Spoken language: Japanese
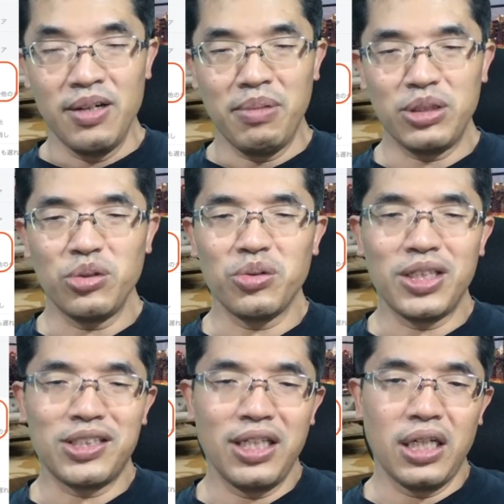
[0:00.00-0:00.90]
まあ、ちょっとで
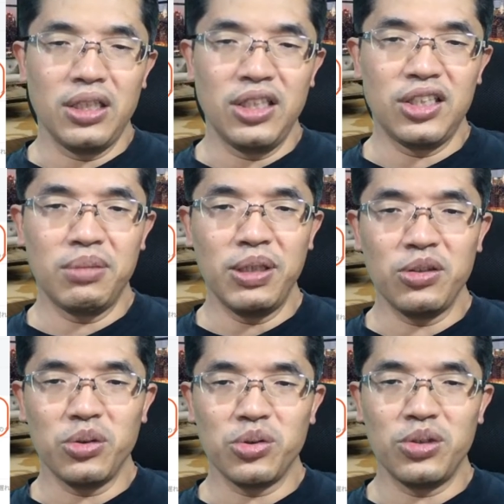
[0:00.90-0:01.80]
すね、2匹目の
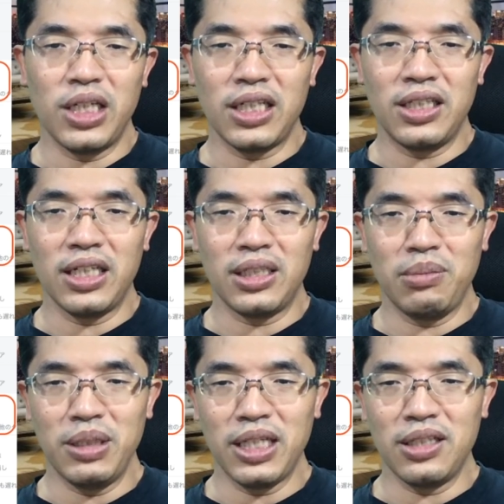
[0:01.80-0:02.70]
土壌を狙ってやって
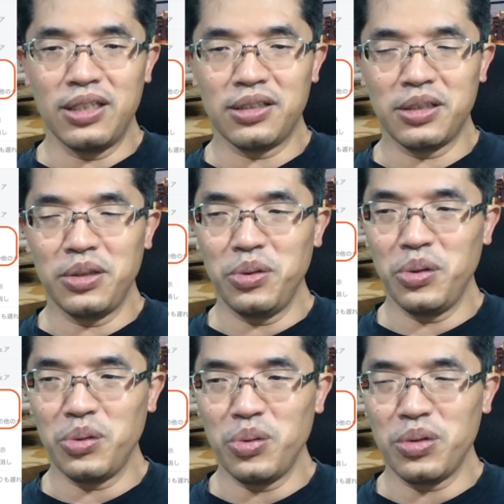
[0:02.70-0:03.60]
みたんですけ
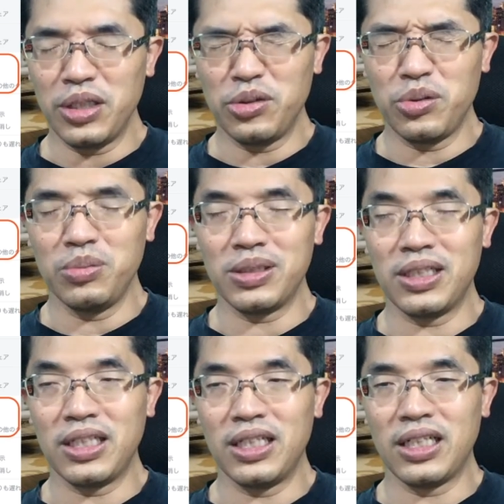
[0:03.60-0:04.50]
ど、今回ちょっとうまく
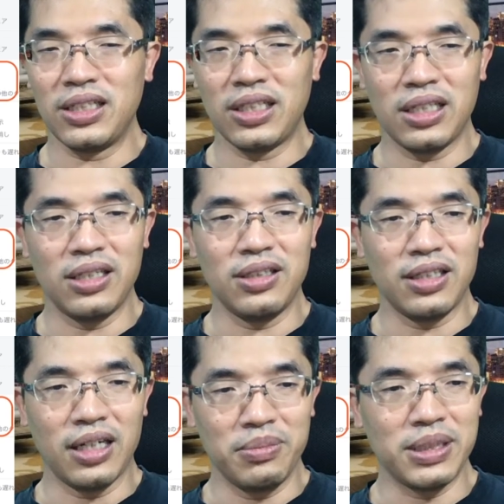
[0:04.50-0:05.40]
いかなかった感じ
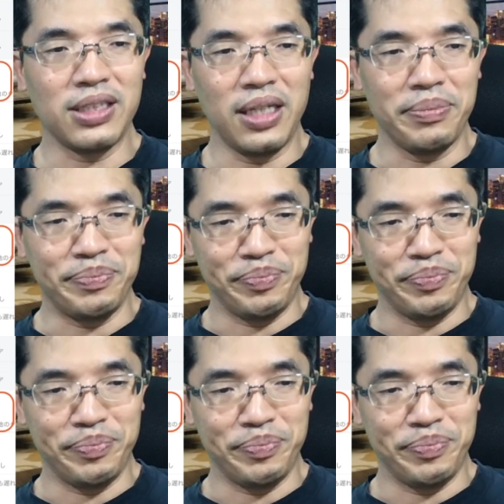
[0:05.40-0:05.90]
がありますね。